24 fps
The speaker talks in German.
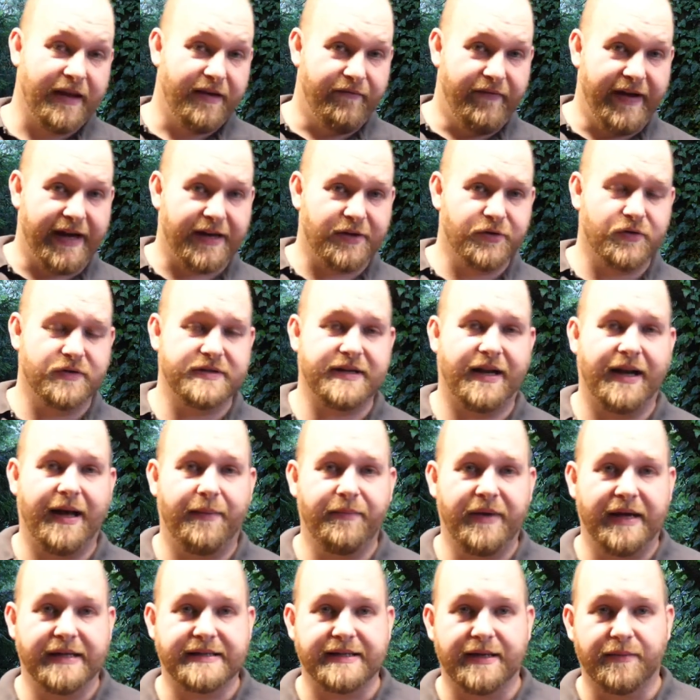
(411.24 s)
Während unser
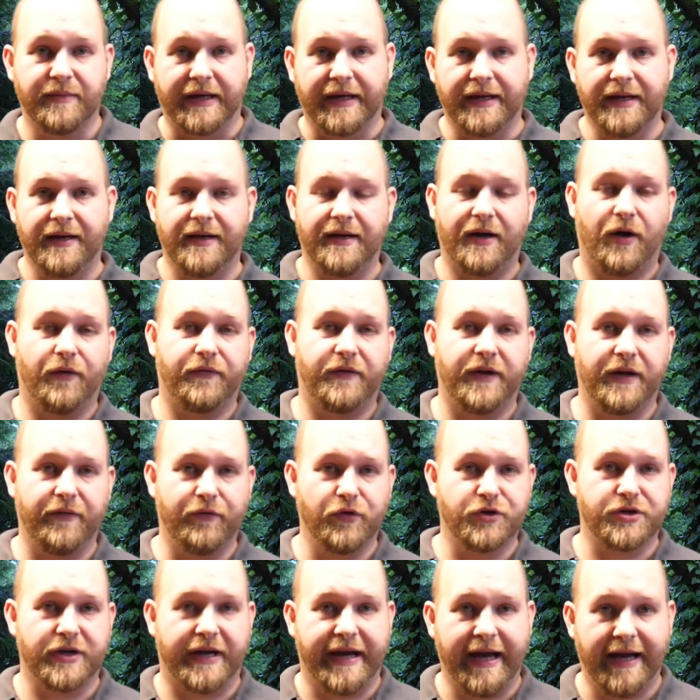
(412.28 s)
Lamm jetzt im Grill auf die
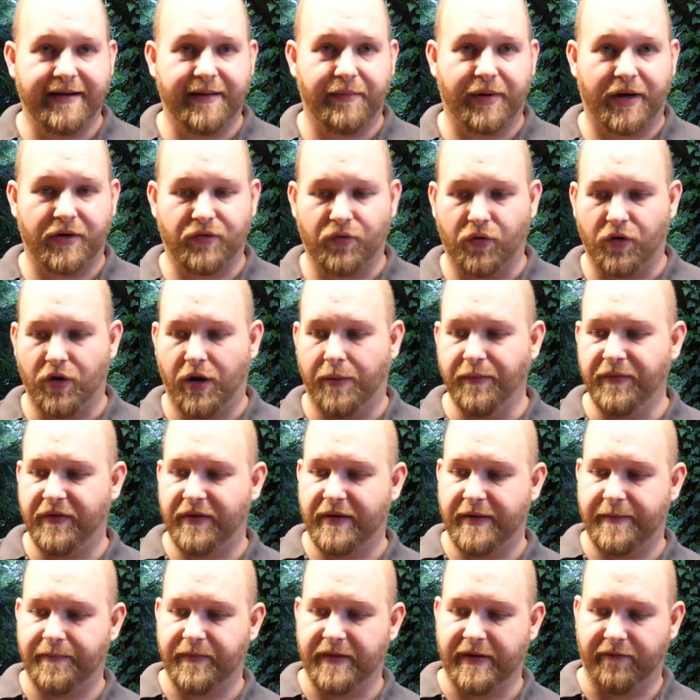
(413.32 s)
gewünschte Kerntemperatur
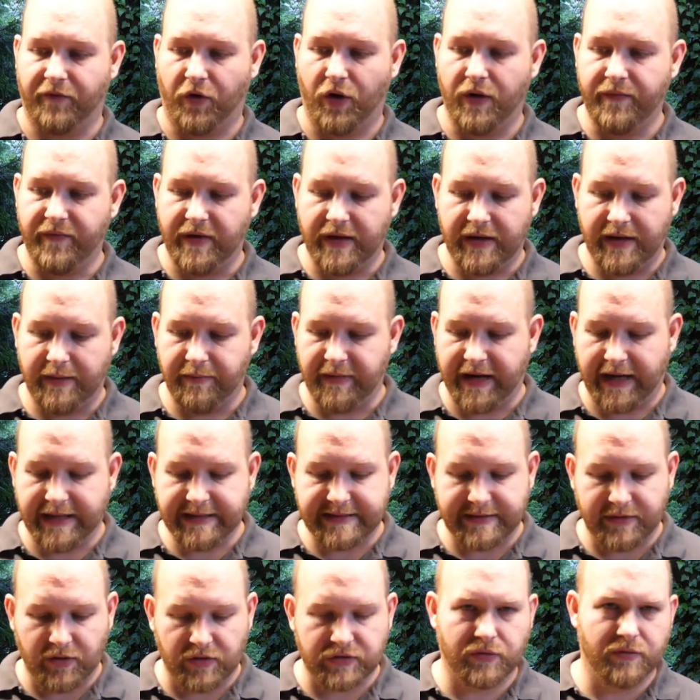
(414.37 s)
kommt, wollen wir dem
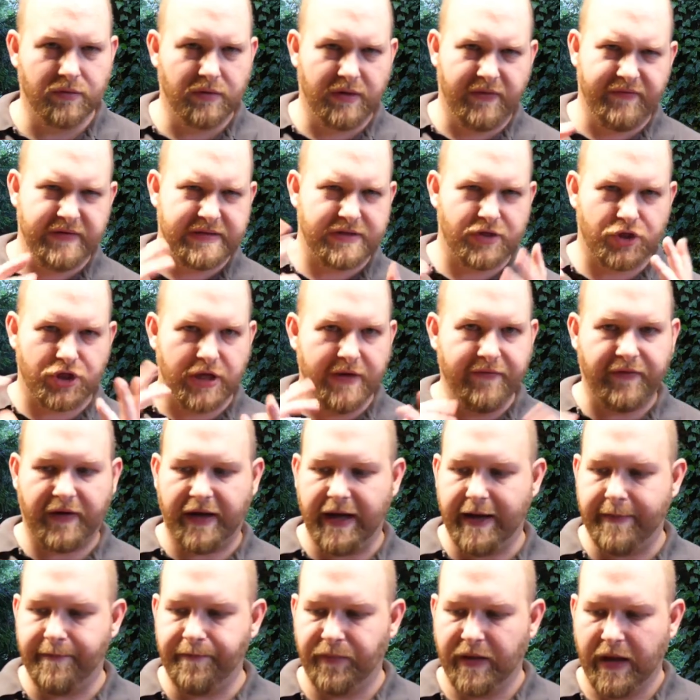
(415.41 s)
Ganzen noch so einen gewissen Schliff
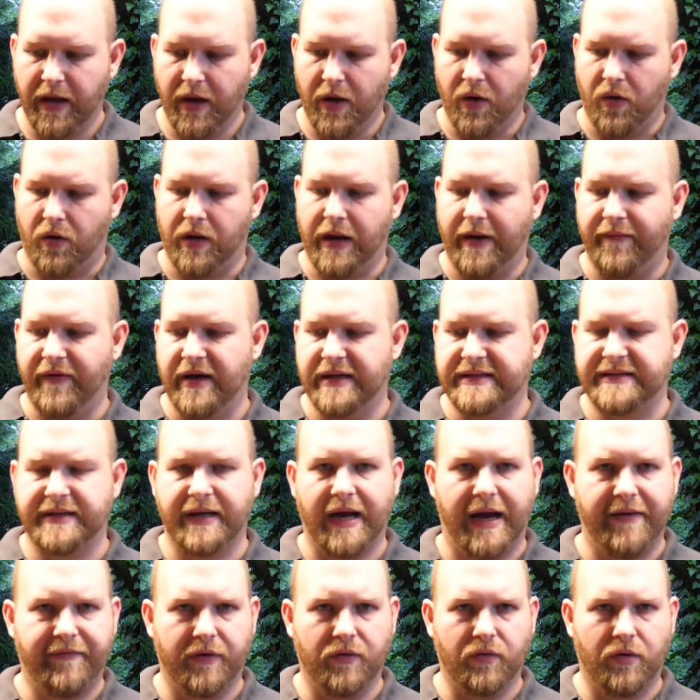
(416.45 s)
geben. Und dann haben wir jetzt
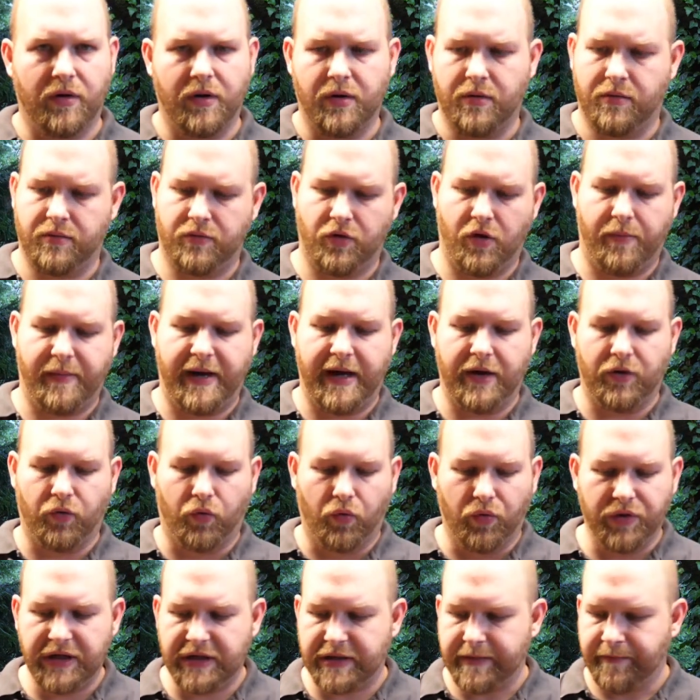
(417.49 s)
hier einfach nur normalen
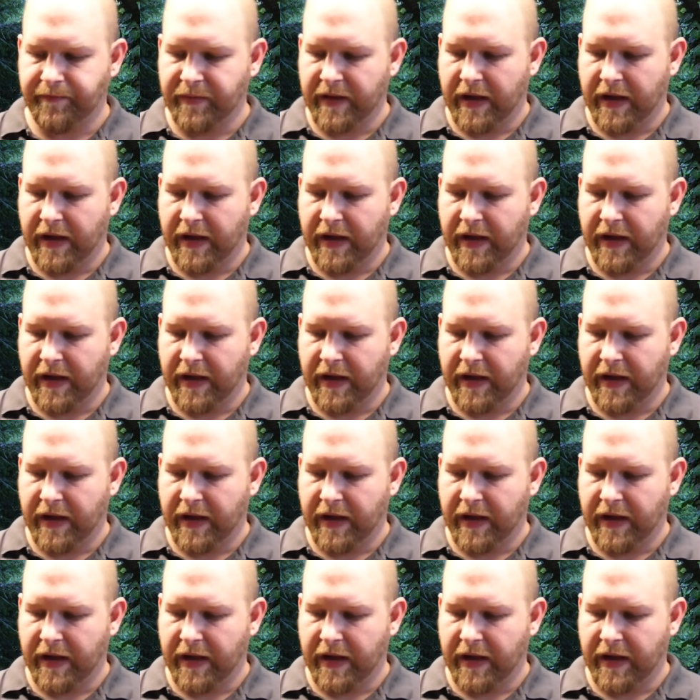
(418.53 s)
Honig.